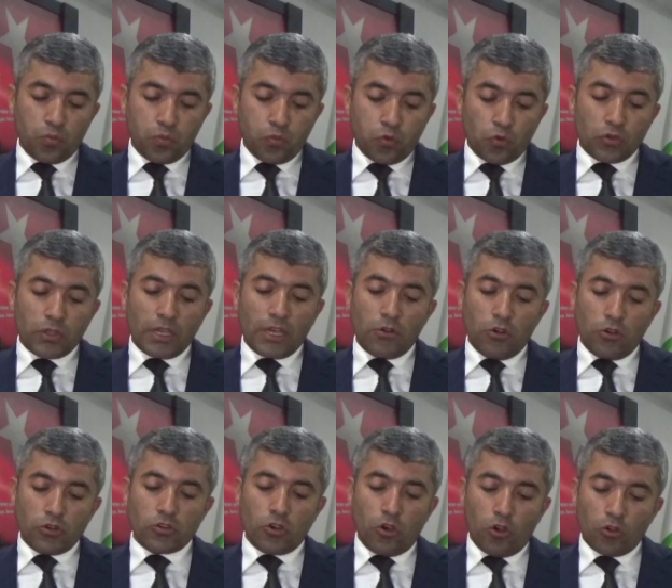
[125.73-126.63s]
Bundan
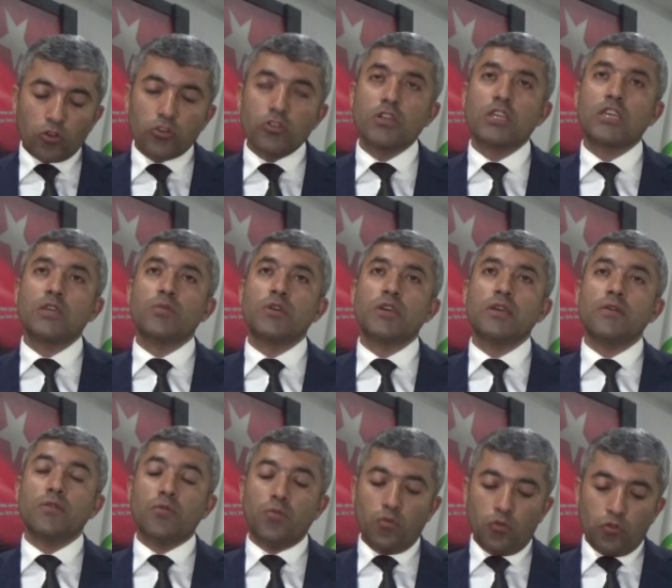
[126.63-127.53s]
önce olduğu gibi
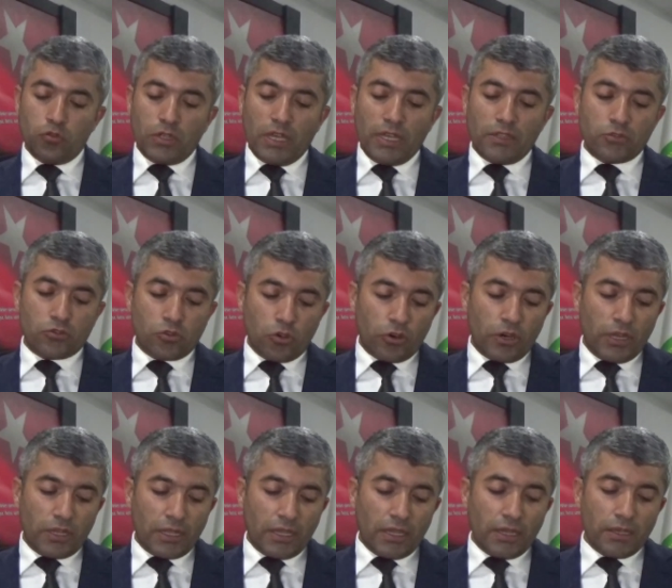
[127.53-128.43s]
bundan
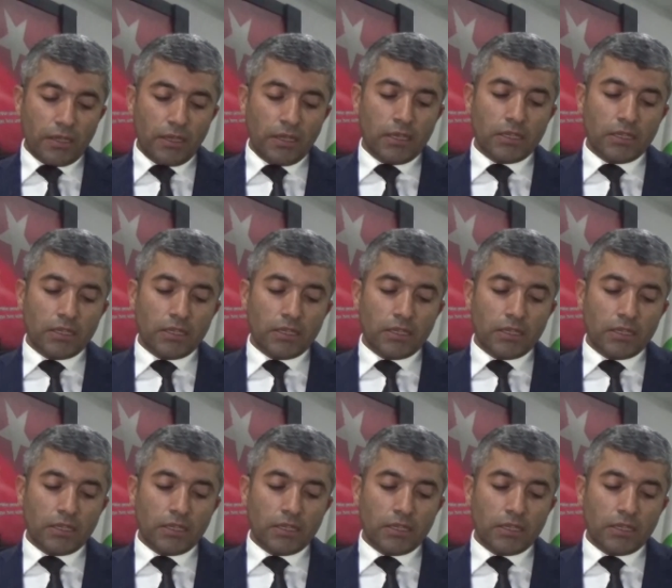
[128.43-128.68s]
sonra da